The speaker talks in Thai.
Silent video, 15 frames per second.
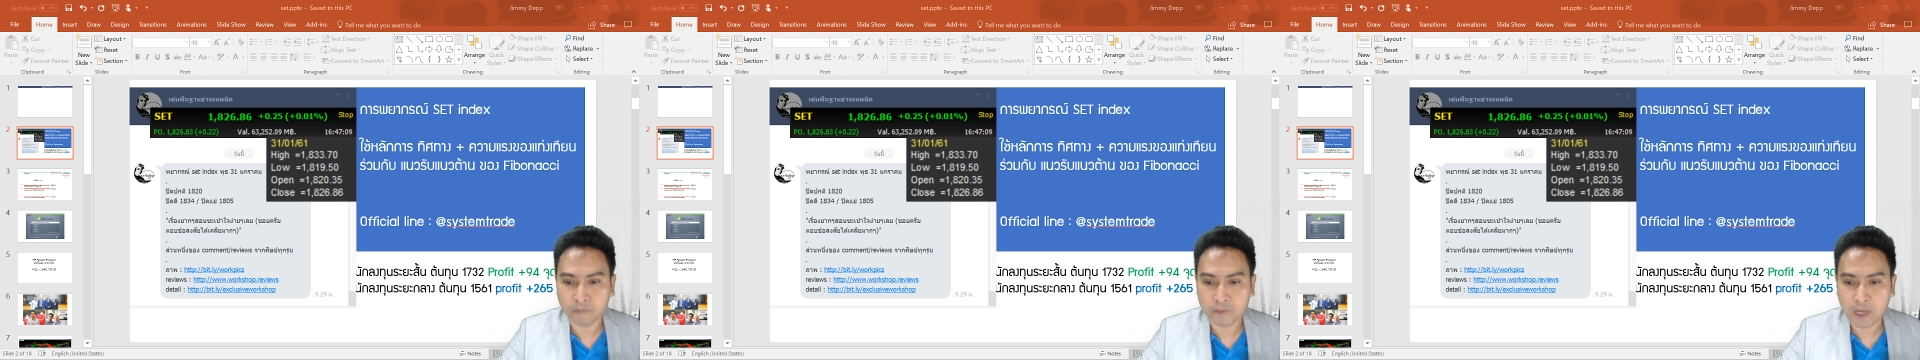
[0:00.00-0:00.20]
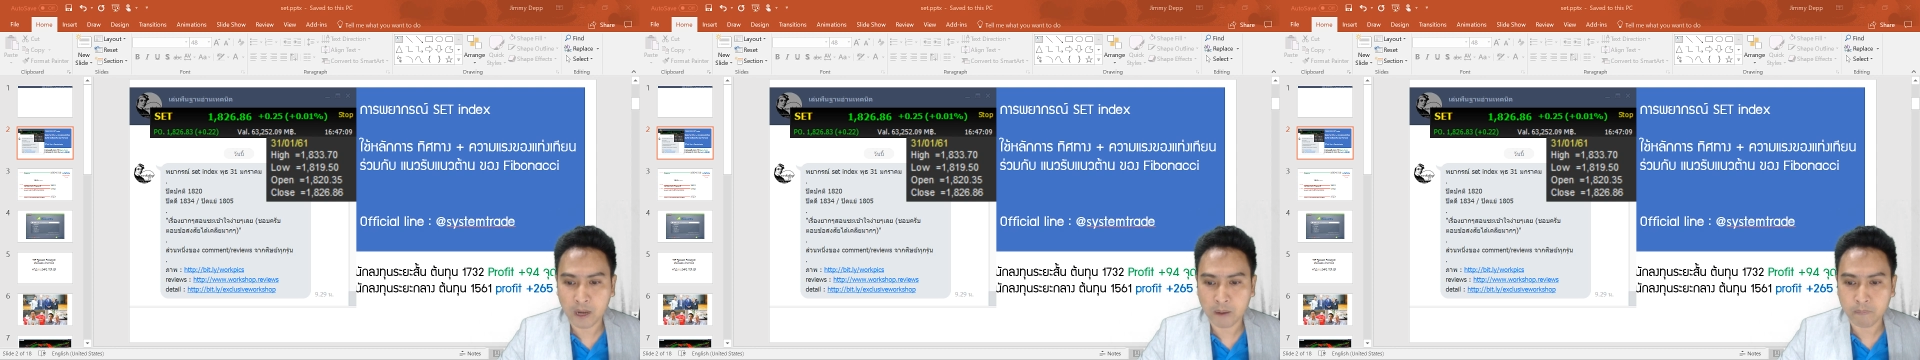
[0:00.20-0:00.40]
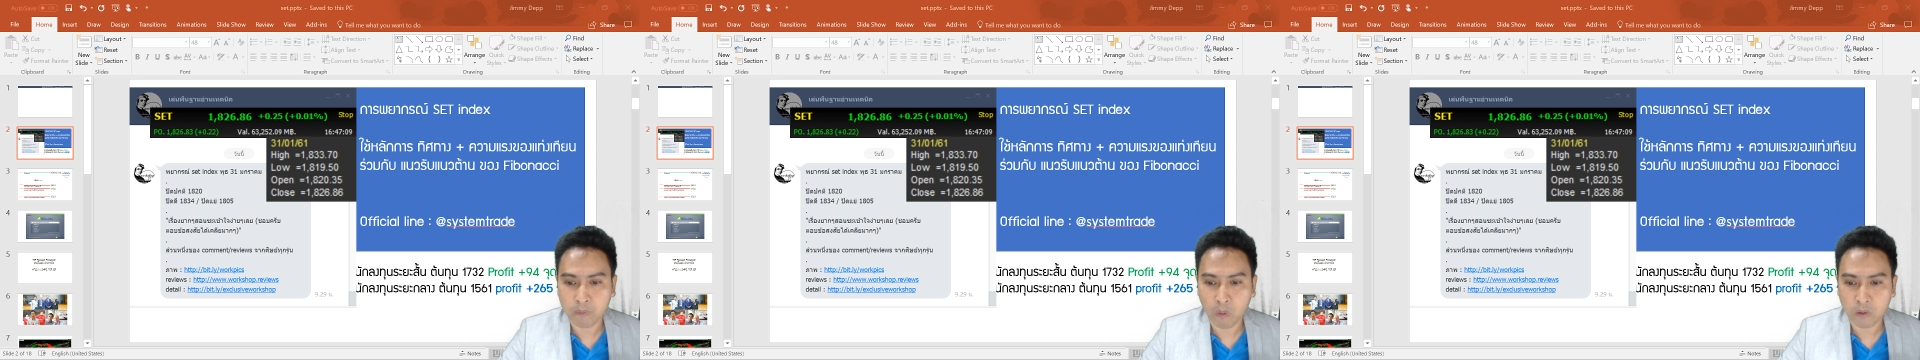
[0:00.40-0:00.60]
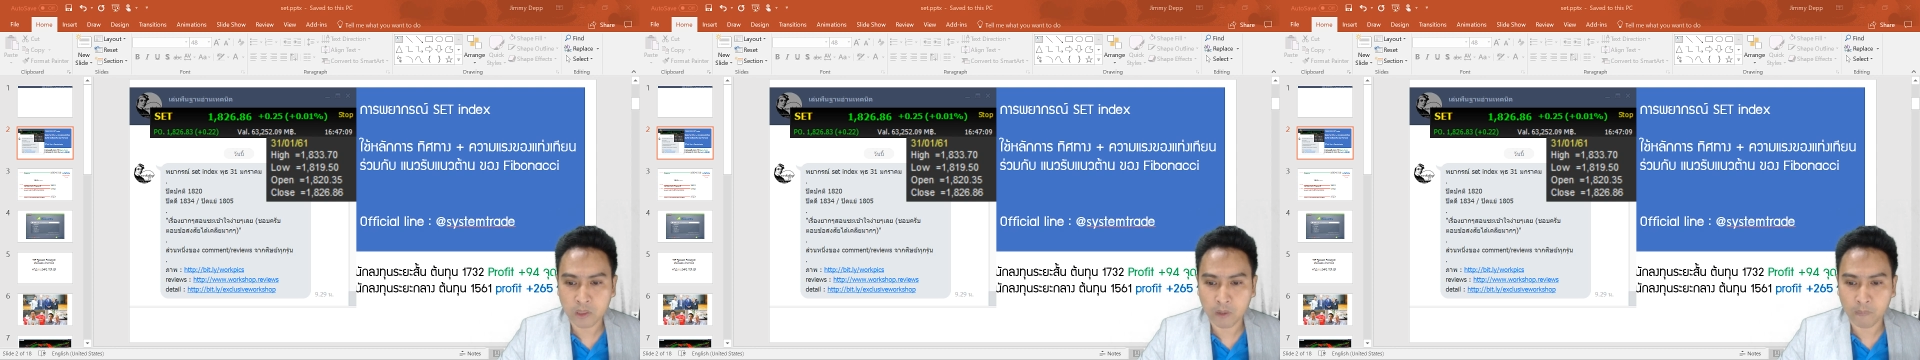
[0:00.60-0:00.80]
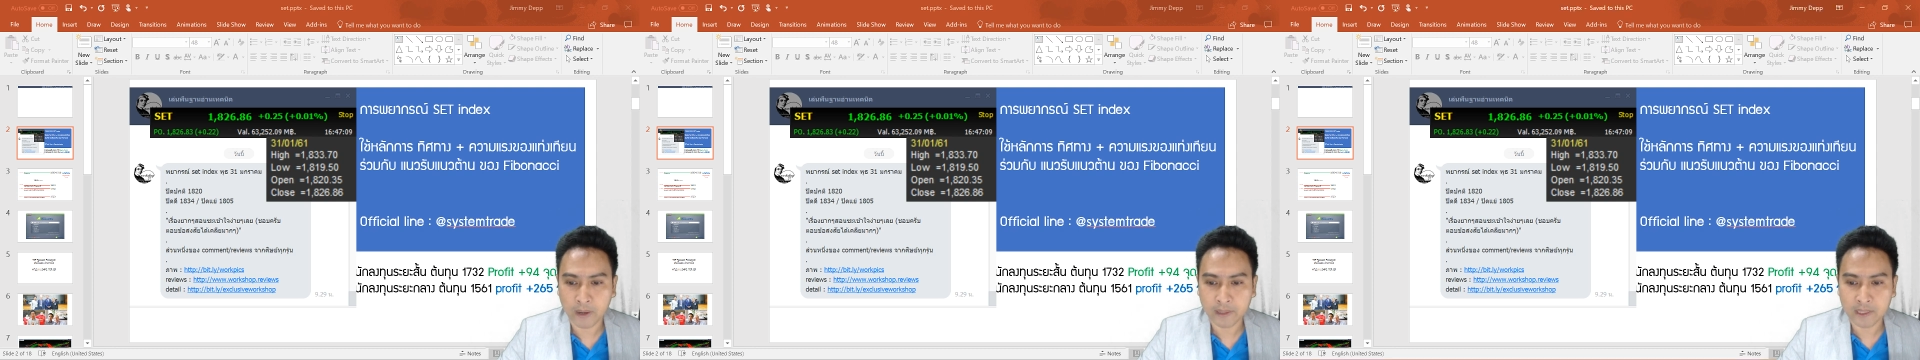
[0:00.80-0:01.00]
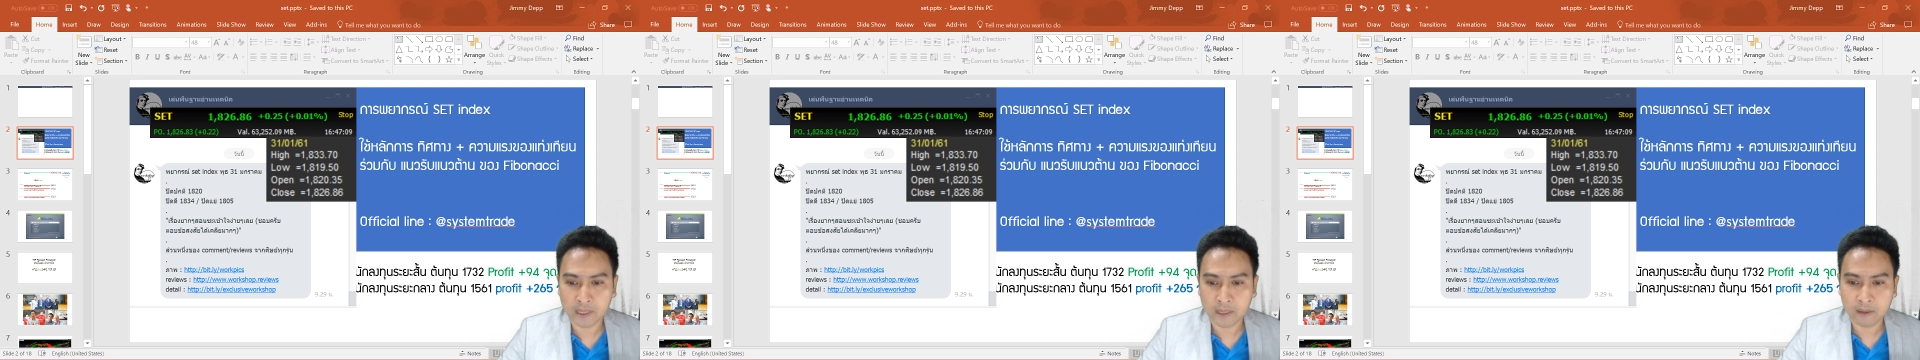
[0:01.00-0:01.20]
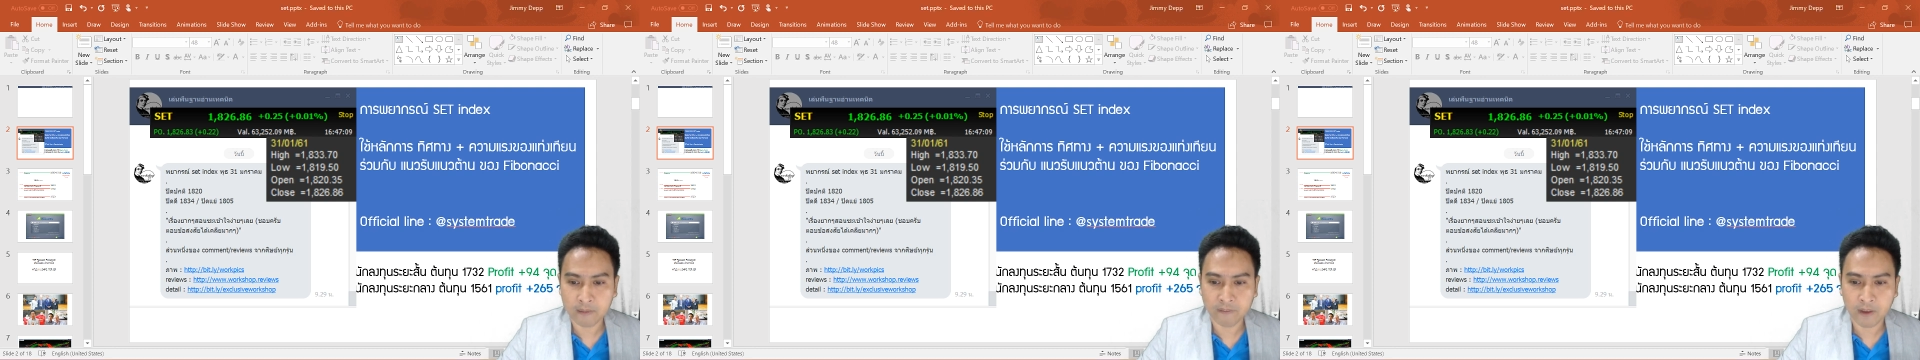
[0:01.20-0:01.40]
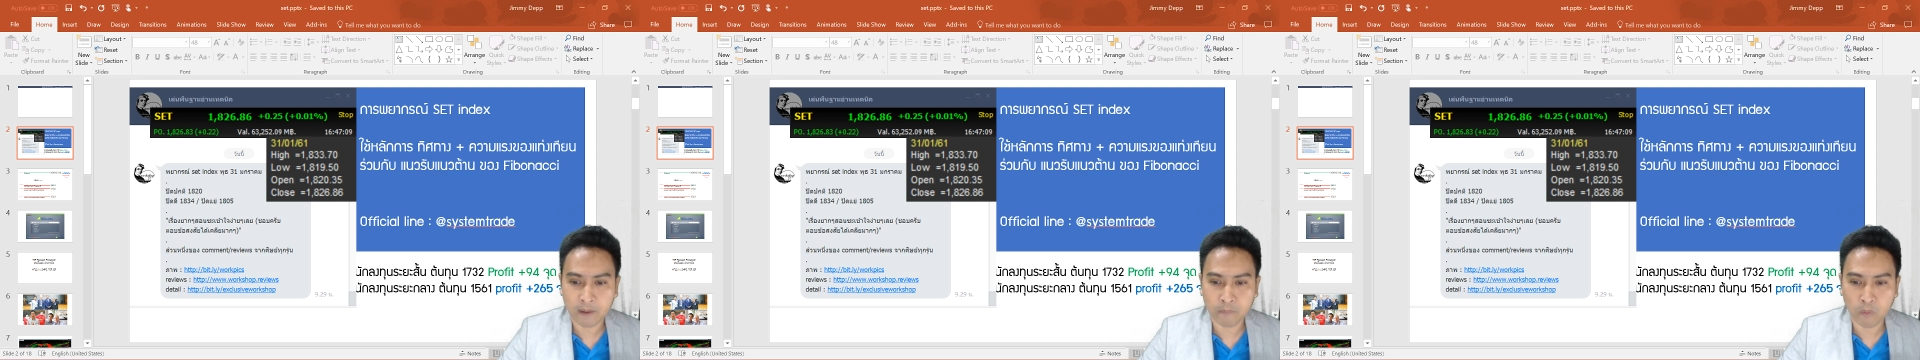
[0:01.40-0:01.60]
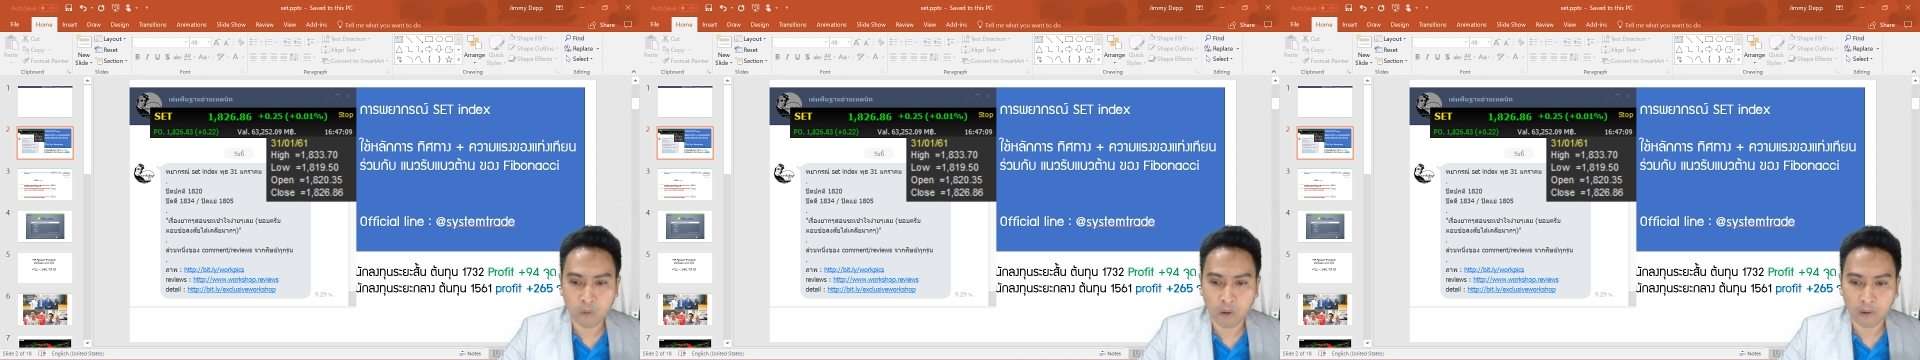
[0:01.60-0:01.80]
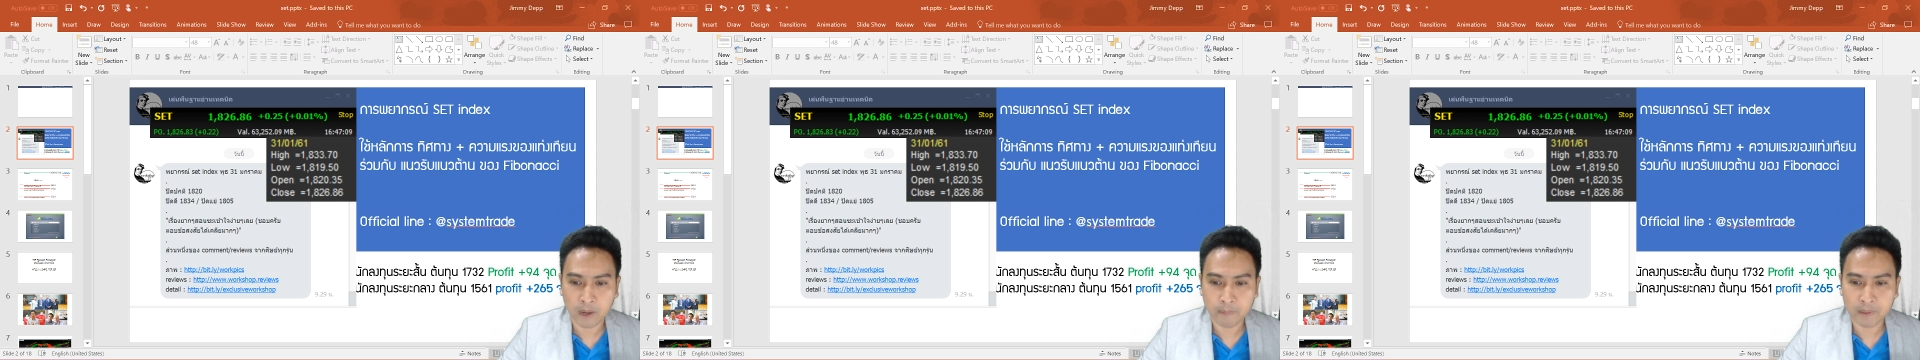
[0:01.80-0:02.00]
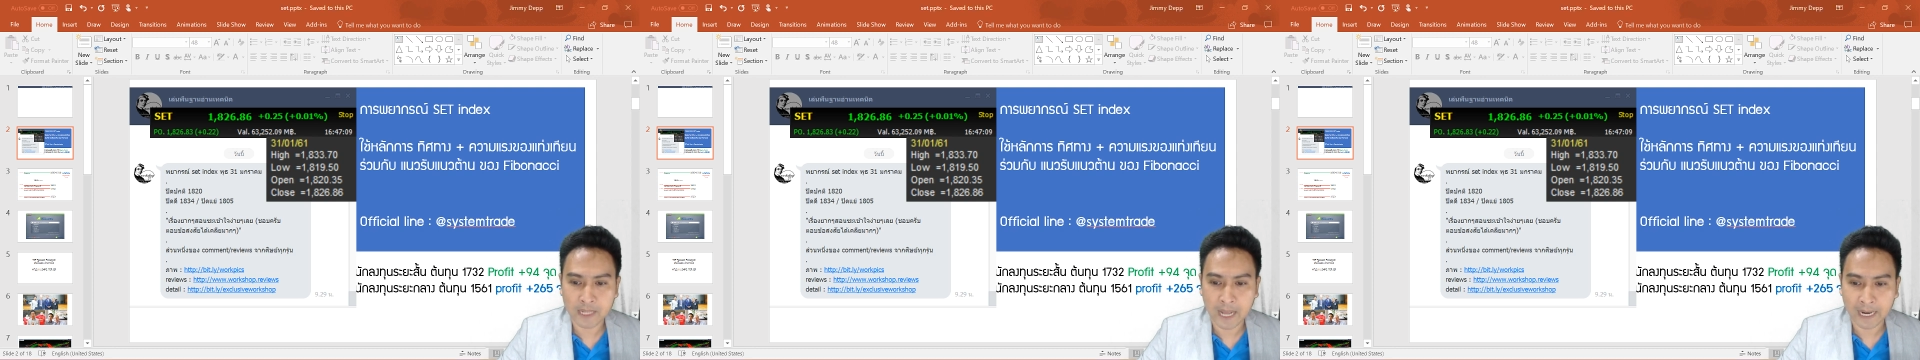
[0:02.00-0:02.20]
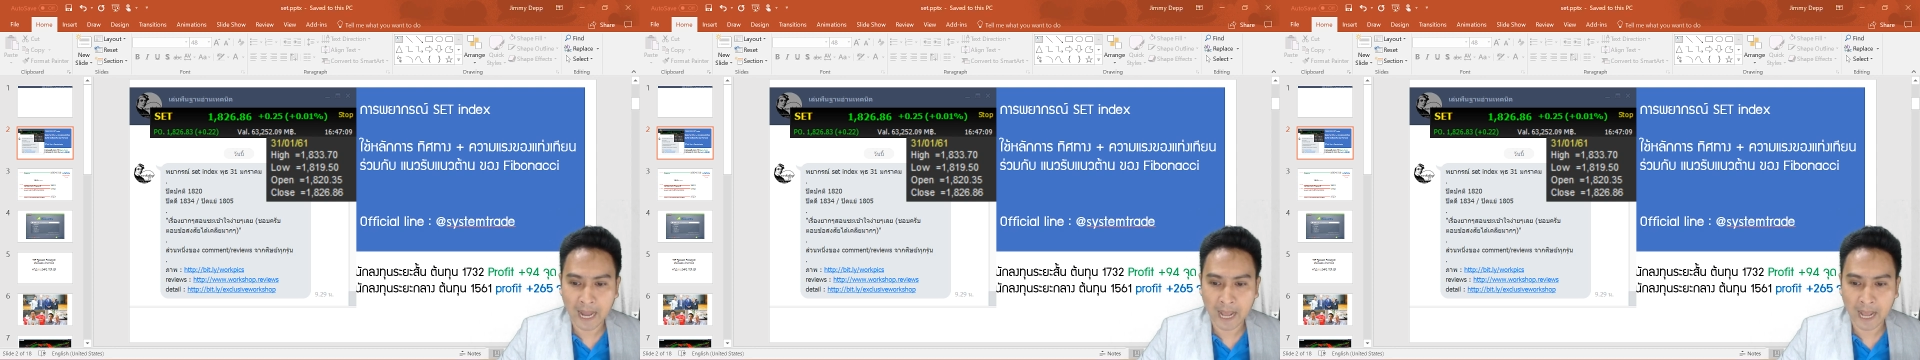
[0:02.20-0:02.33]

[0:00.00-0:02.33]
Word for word: จะโพสต์เอาไว้ที่ Facebook ของเล่นพื้นฐาน